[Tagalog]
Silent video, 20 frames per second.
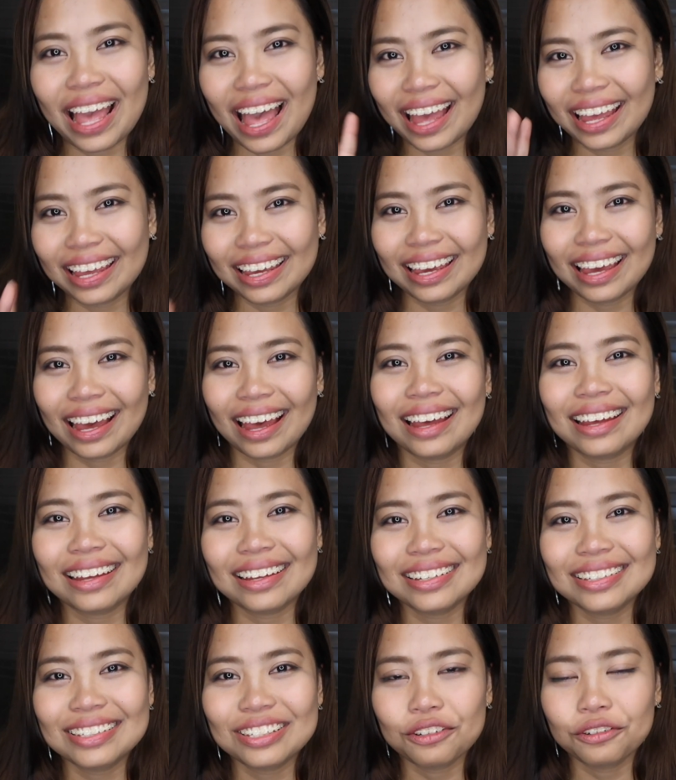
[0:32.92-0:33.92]
Hi
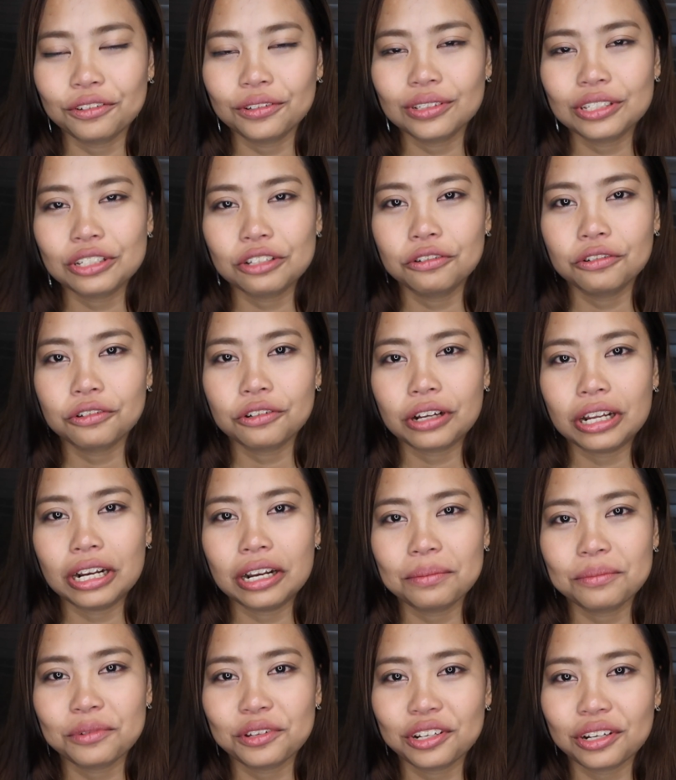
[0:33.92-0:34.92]
guys, so siguro
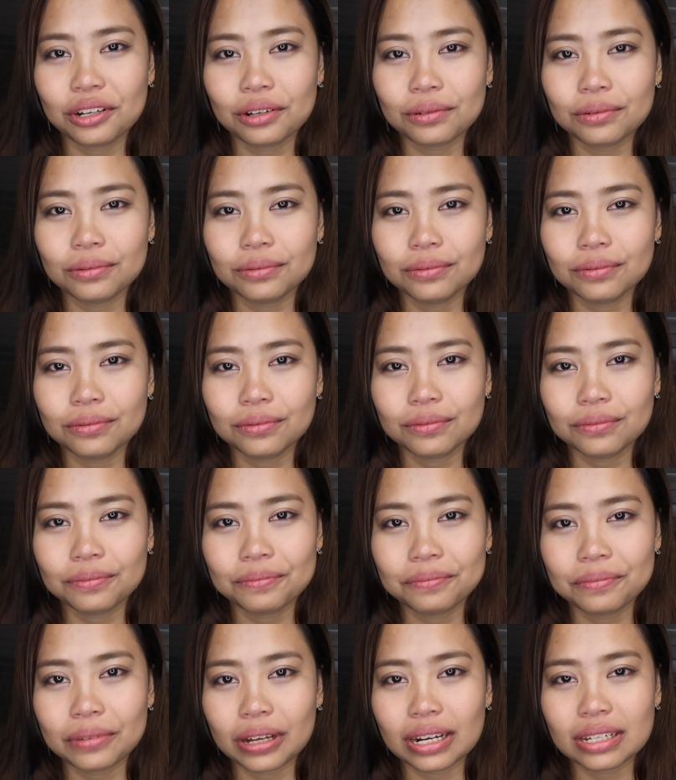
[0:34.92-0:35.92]
alam niyo na kung
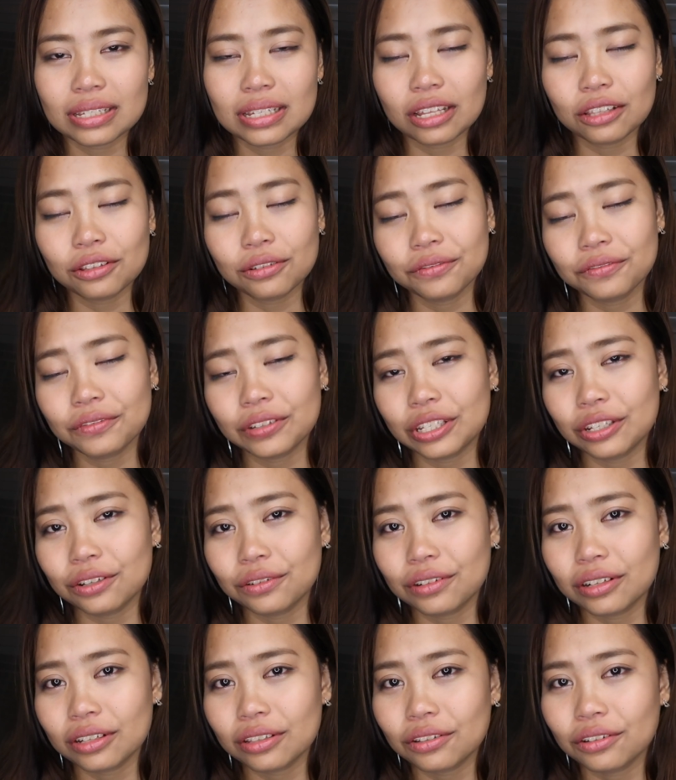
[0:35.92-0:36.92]
para saan ang
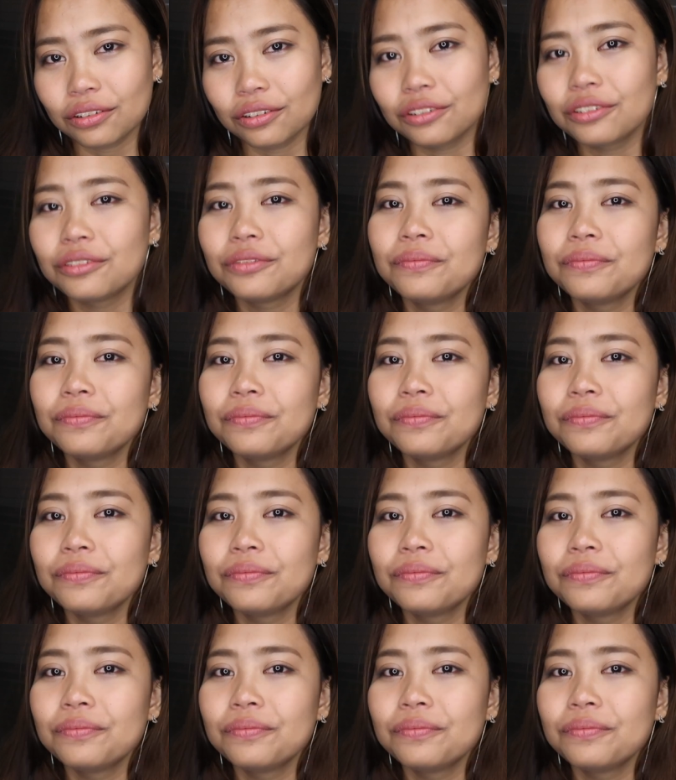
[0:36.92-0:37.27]
video na to.